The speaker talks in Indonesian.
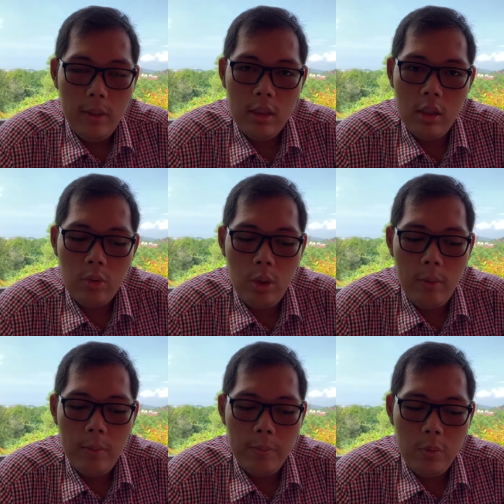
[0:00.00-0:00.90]
Mahasiswa
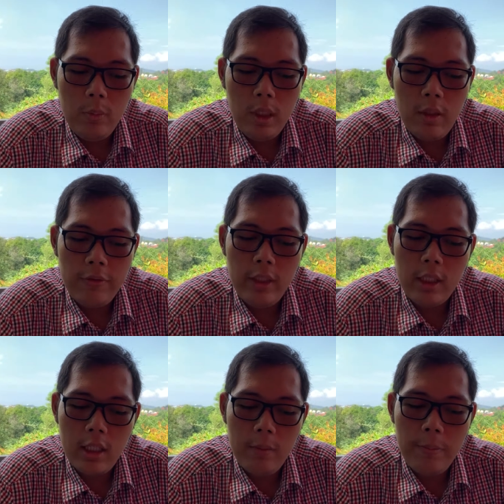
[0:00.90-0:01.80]
mampu
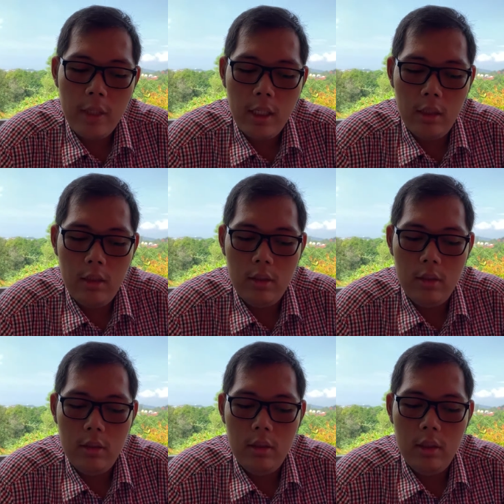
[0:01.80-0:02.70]
menafsirkan peran
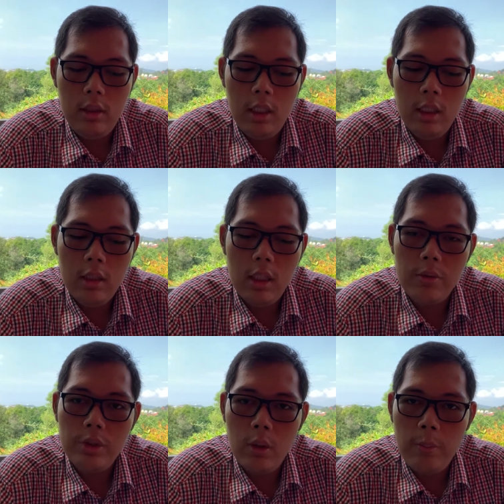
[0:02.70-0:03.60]
dan
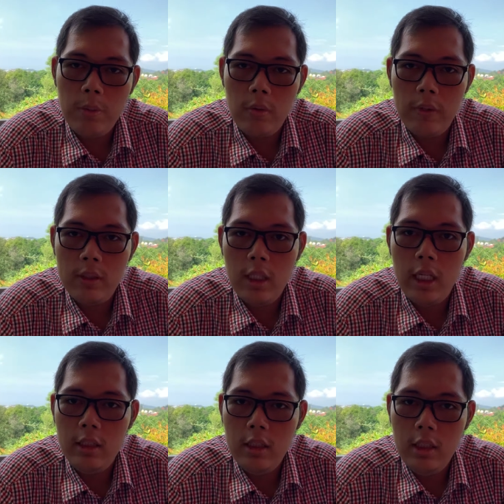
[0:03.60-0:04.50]
tanggung jawab profesi
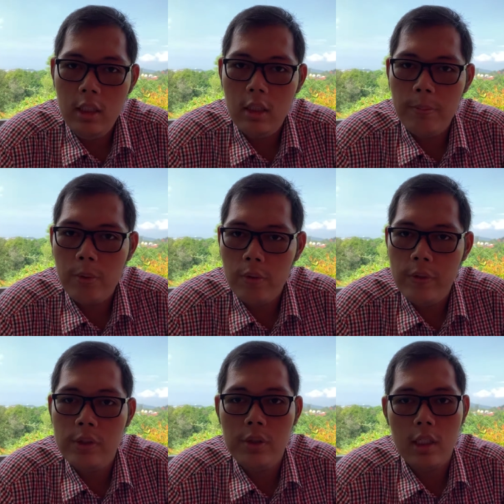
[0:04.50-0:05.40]
IT yang
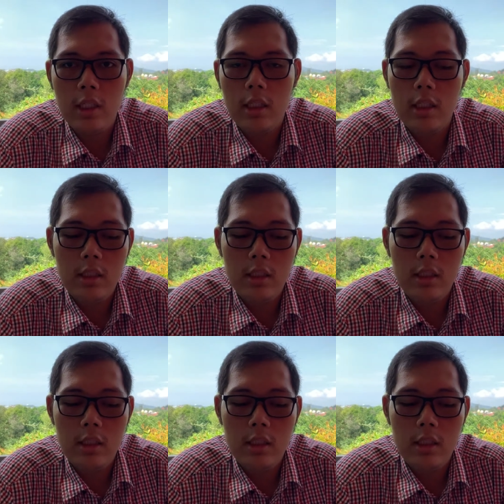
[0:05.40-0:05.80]
profesional.